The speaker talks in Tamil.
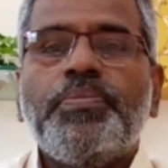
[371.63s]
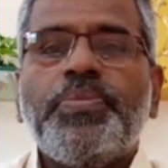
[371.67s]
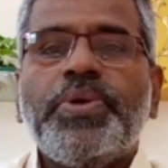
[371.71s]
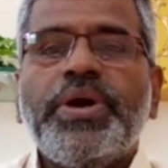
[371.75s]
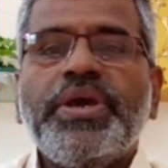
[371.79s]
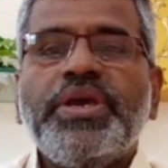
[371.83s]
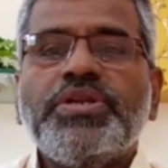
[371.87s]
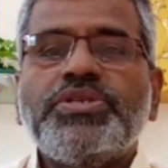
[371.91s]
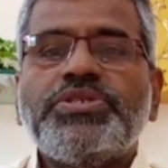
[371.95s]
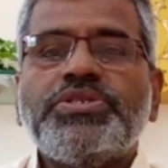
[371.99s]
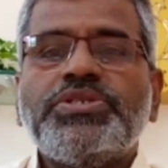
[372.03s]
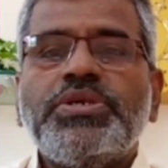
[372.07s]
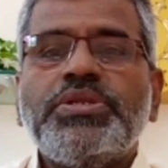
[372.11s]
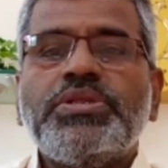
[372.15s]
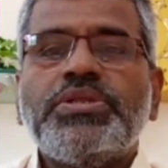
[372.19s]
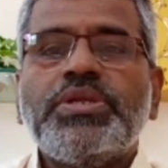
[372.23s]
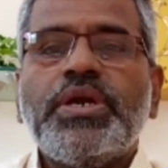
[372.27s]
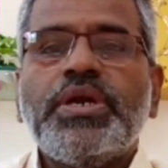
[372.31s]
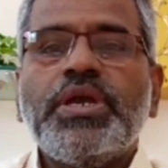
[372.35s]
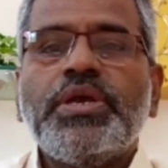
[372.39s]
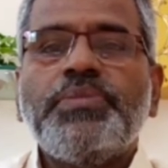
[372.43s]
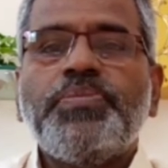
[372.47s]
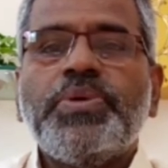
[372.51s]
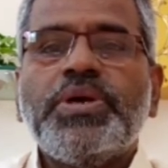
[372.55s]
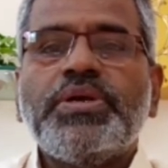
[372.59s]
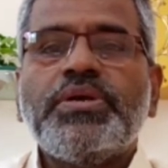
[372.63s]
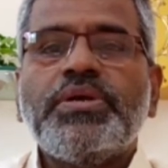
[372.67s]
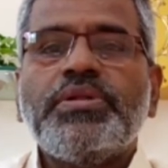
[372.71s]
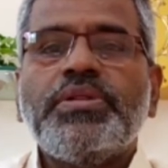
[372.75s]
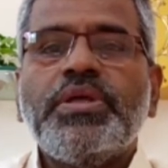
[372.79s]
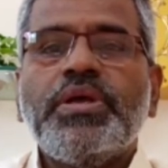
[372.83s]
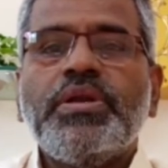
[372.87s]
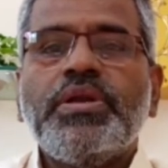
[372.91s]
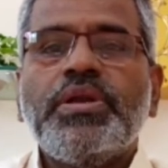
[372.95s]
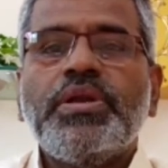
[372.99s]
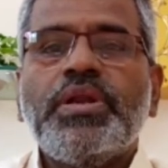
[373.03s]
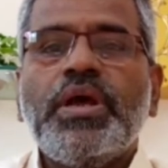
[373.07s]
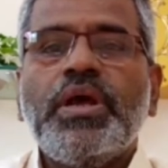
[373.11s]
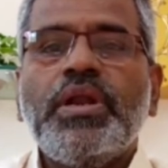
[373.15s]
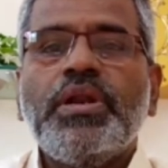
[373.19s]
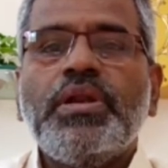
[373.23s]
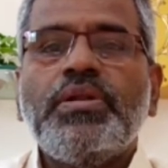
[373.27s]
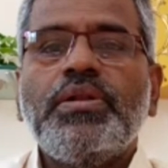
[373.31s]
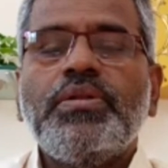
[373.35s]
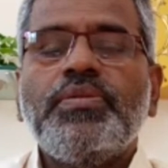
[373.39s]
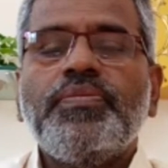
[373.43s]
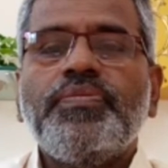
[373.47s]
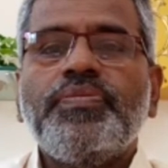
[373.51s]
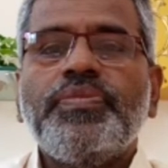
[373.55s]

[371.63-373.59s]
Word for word: பயிற்சி தடைப்பட்டது என்றால்